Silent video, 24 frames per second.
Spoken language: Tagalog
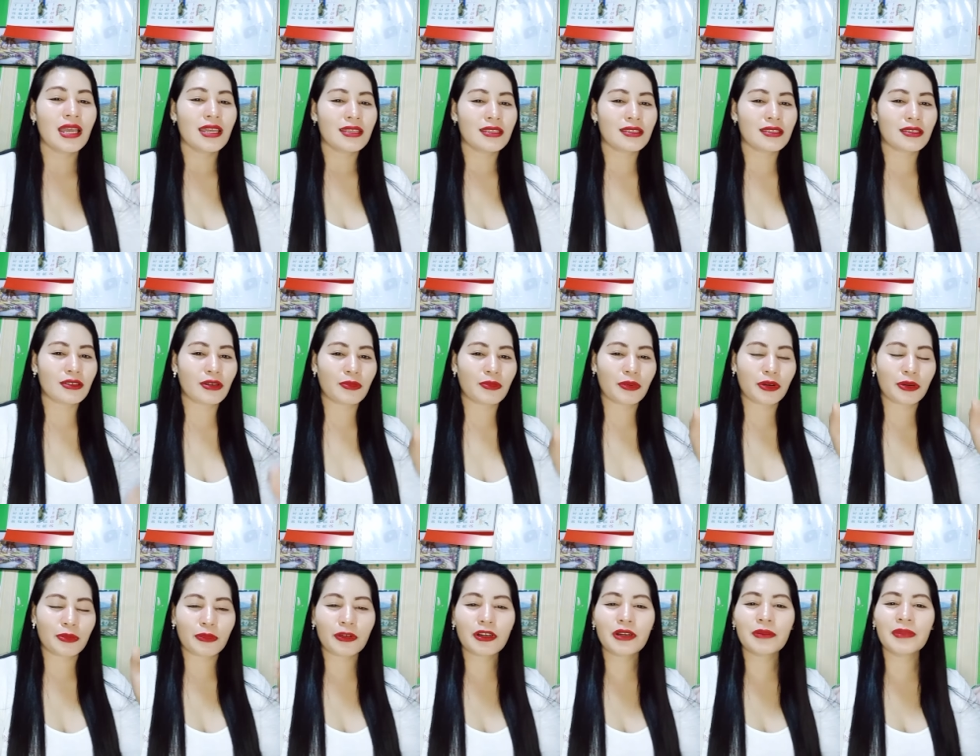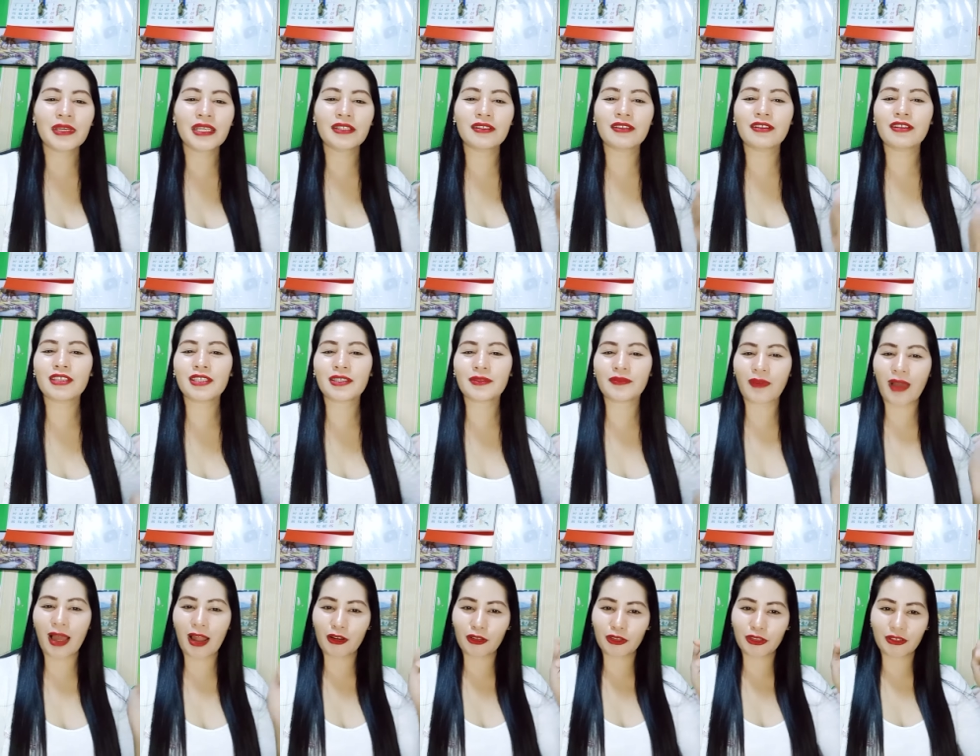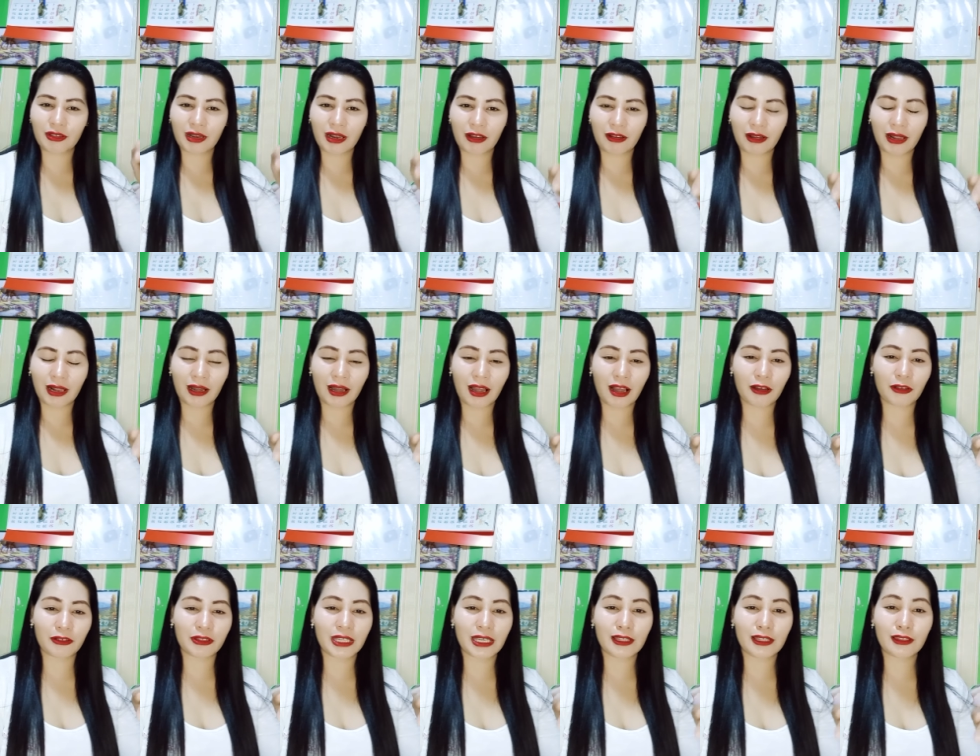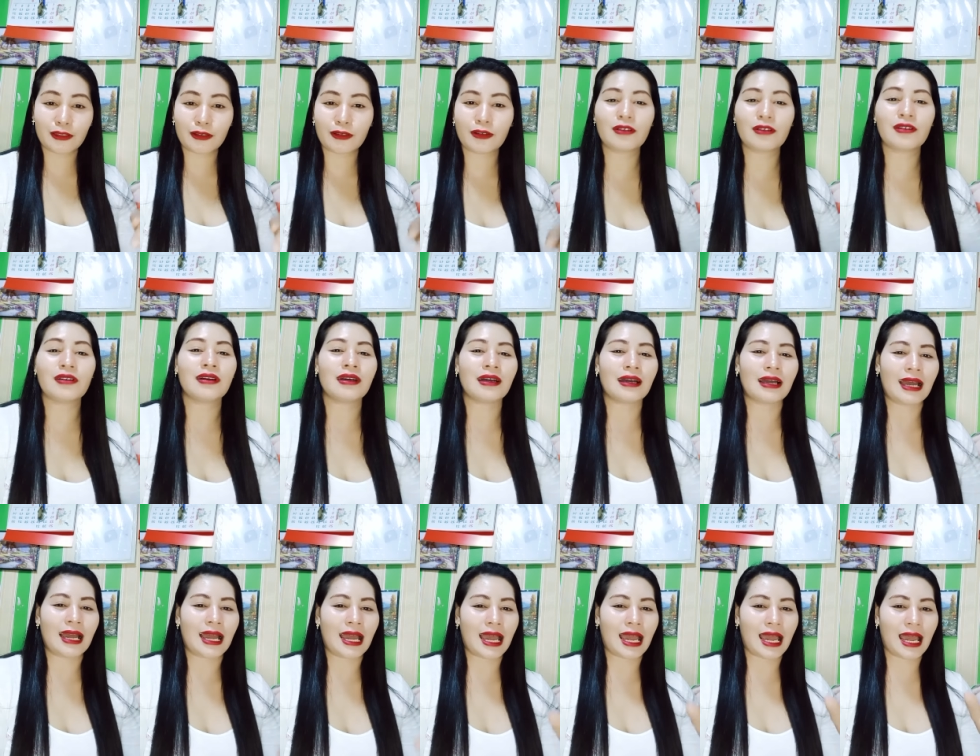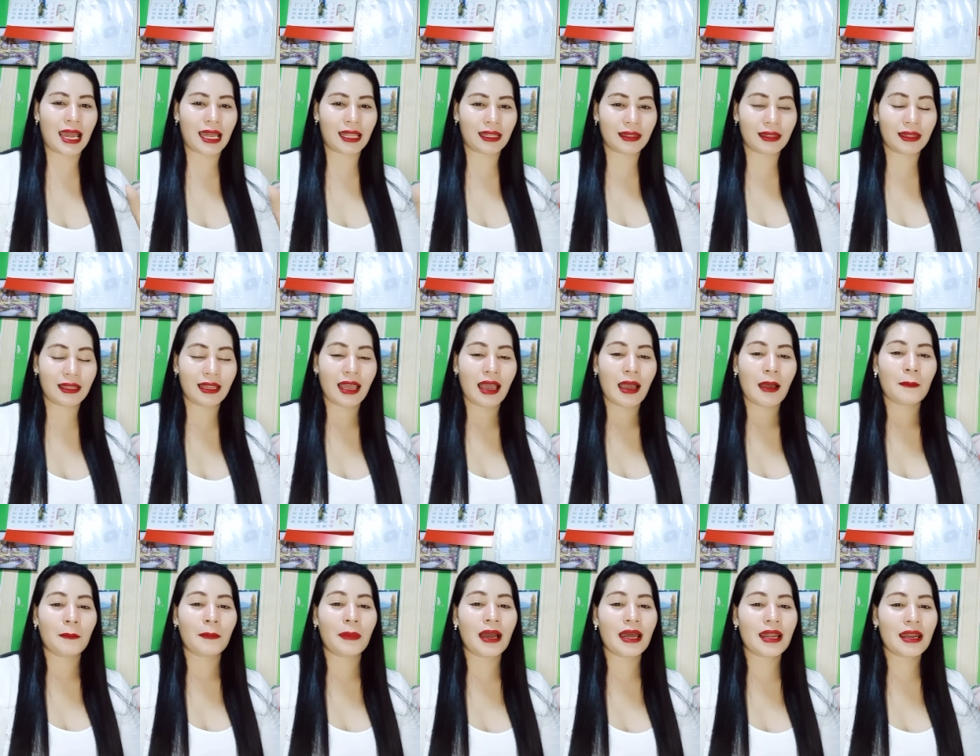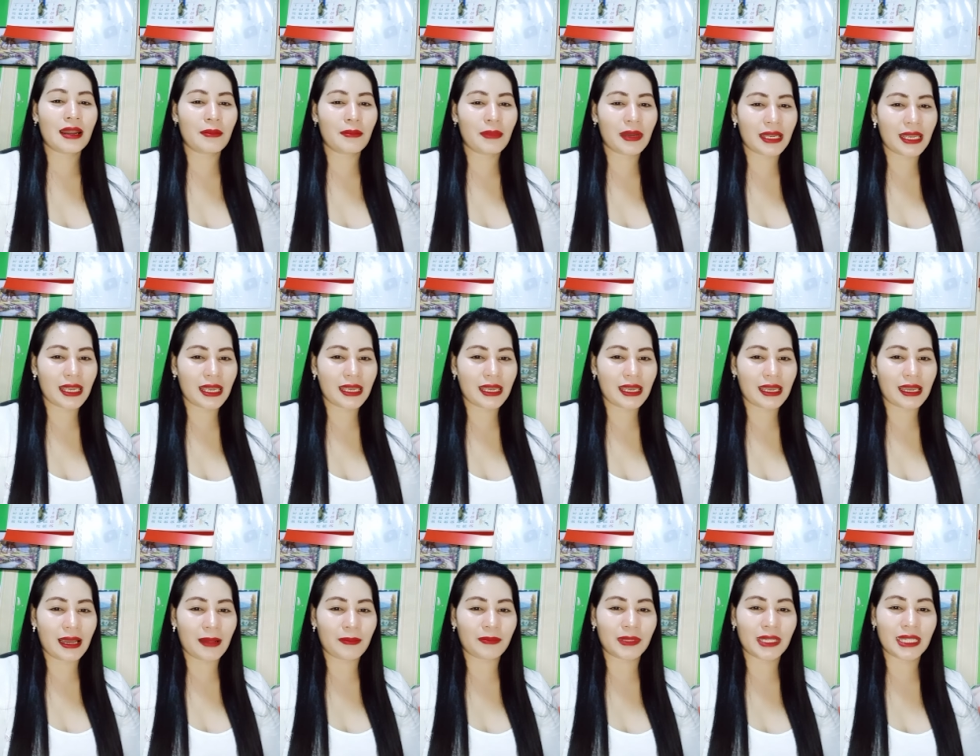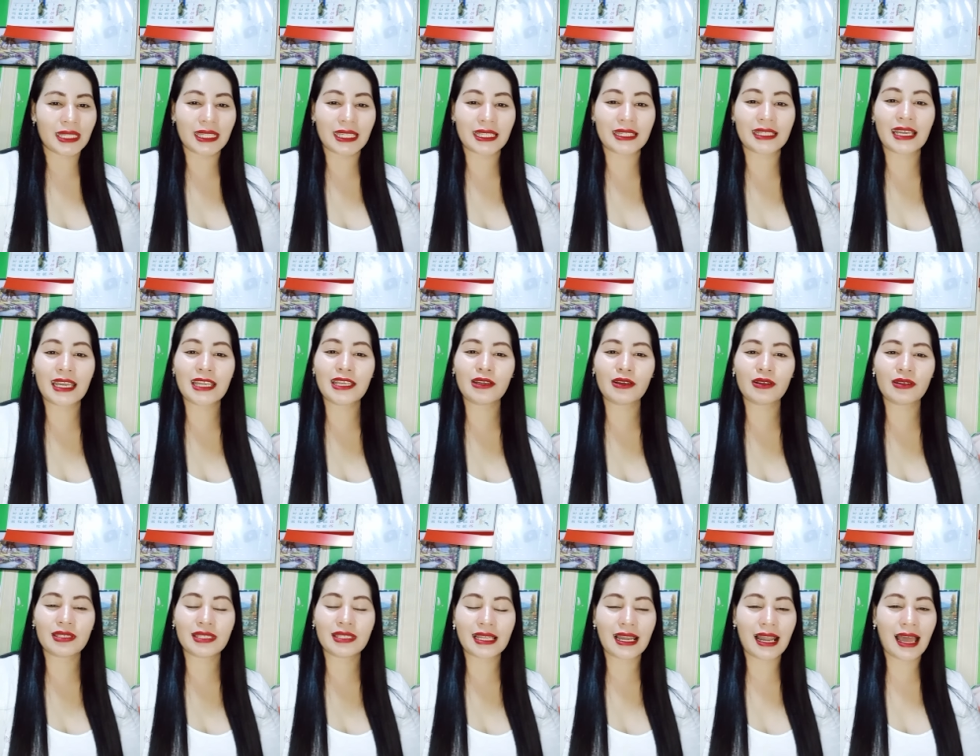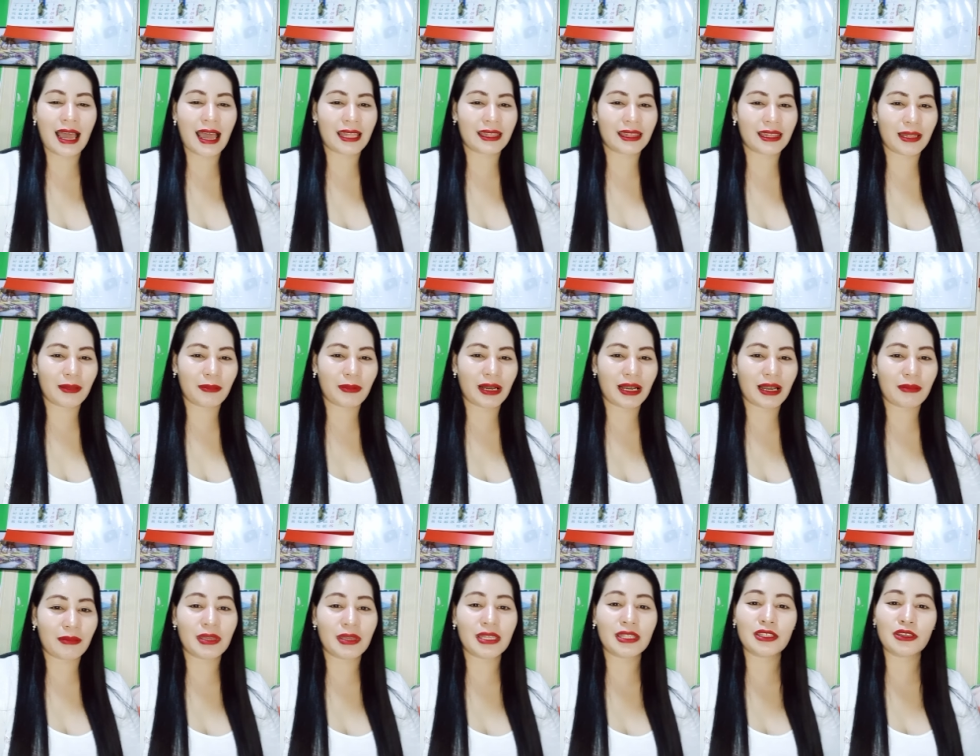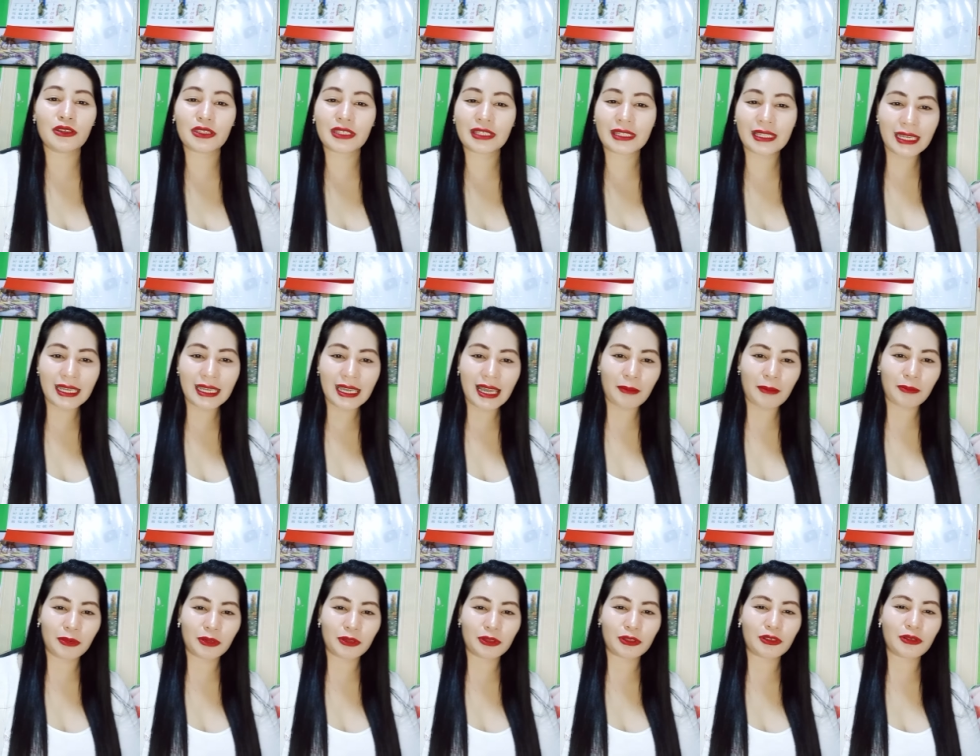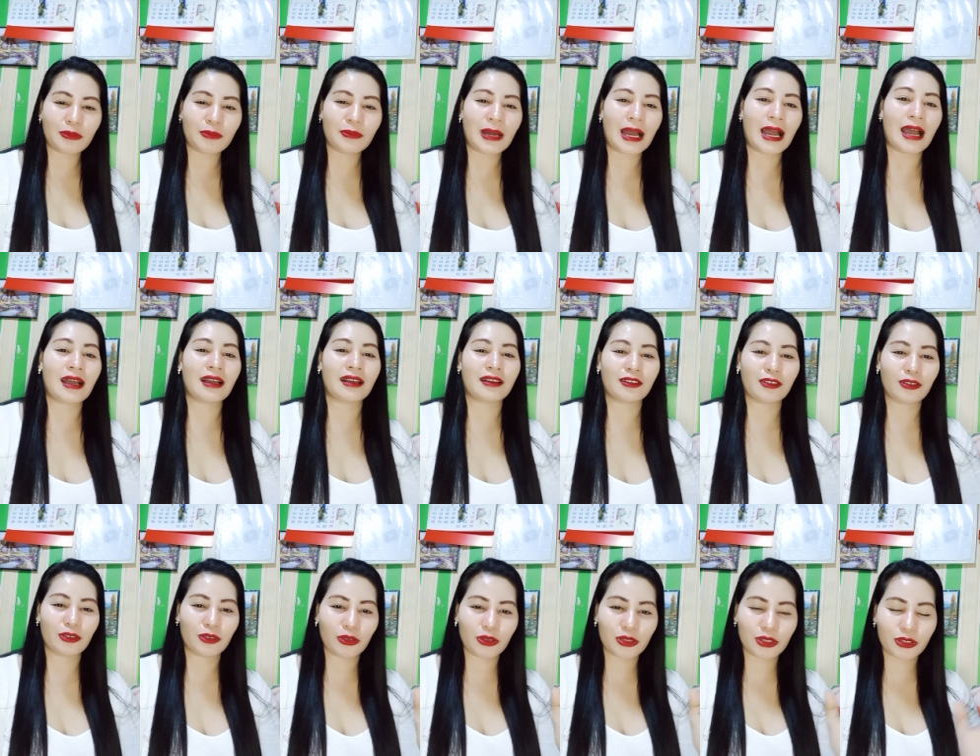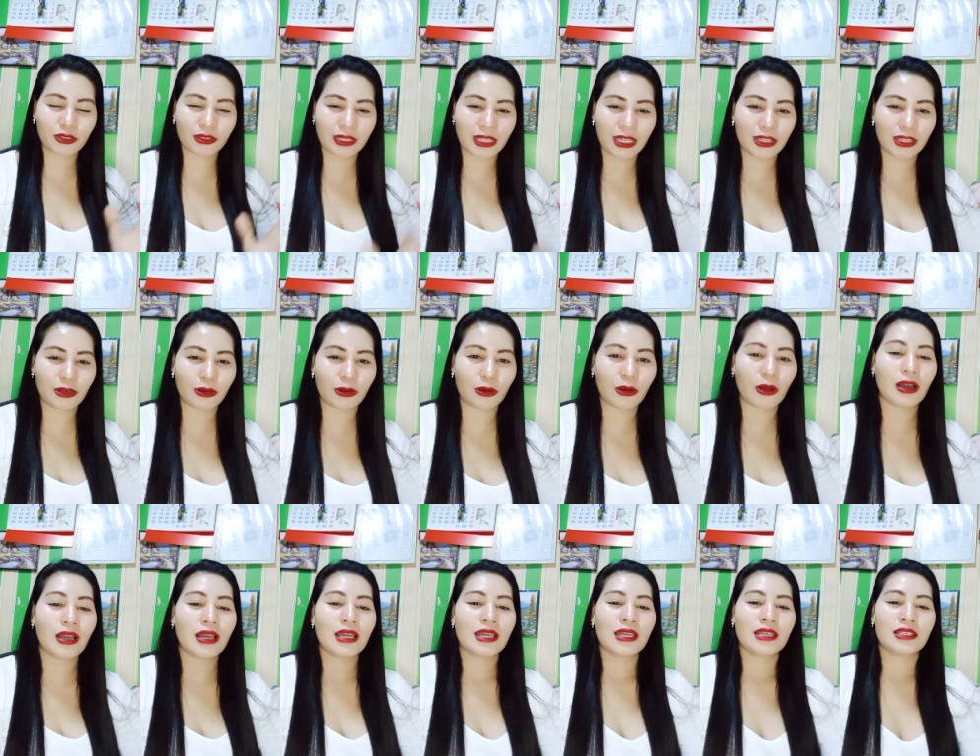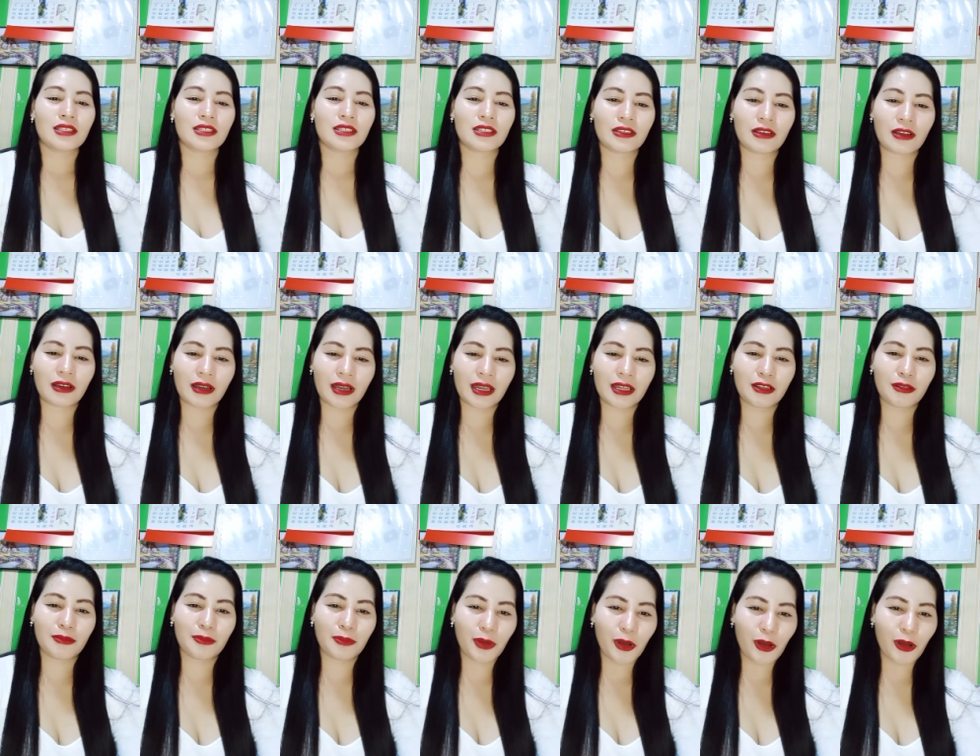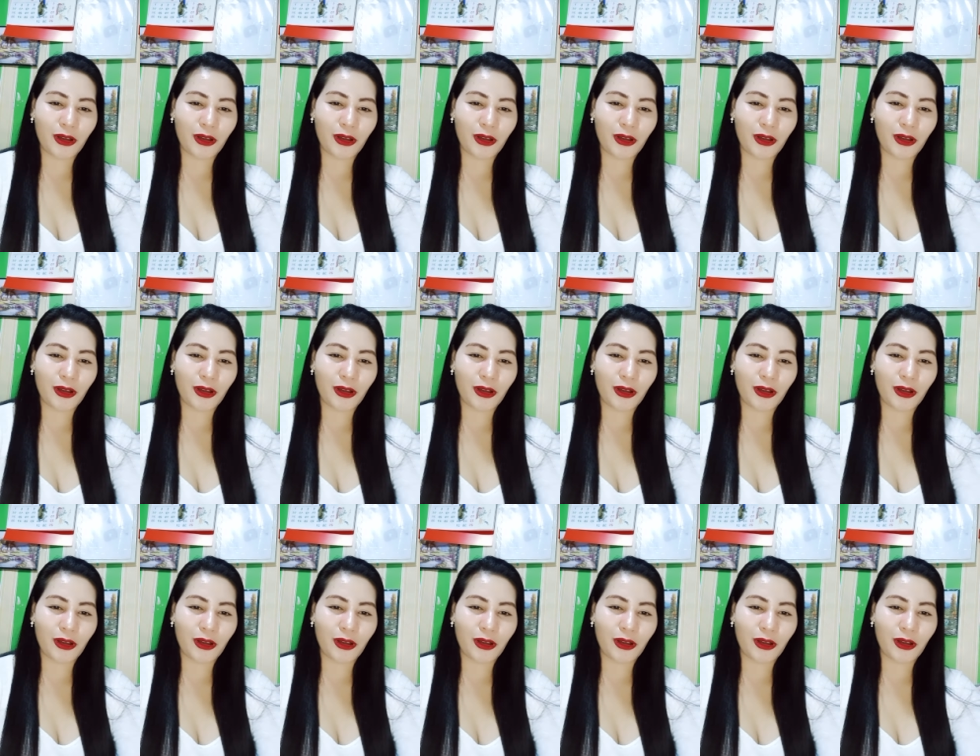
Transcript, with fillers: So, for more videos, follow nyo lang ako dito at para magiging updated kayo sa lahat ng mga videos na i-upload ko pa kung gusto ninyo. So, ayan po.